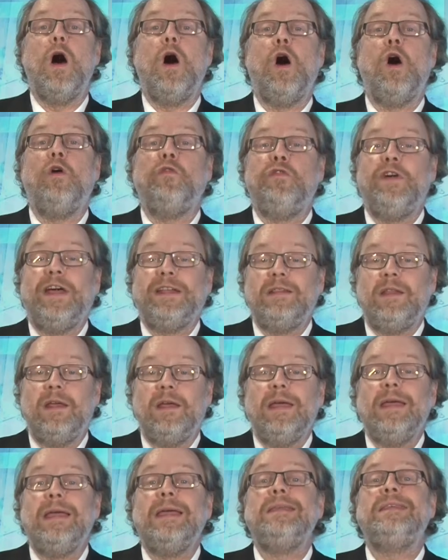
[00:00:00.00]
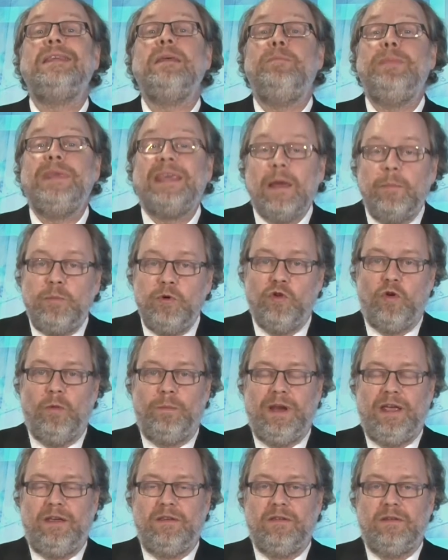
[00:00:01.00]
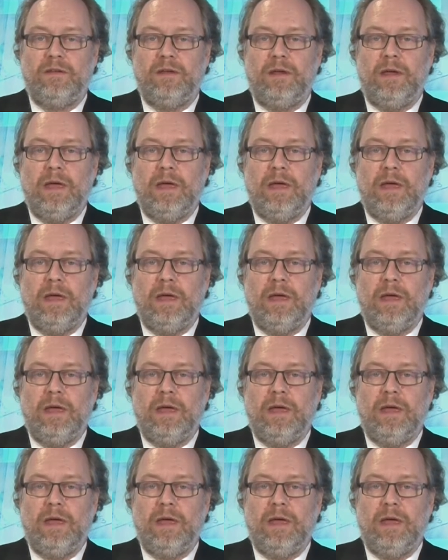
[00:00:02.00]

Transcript: En fait, c'est bien plus complexe.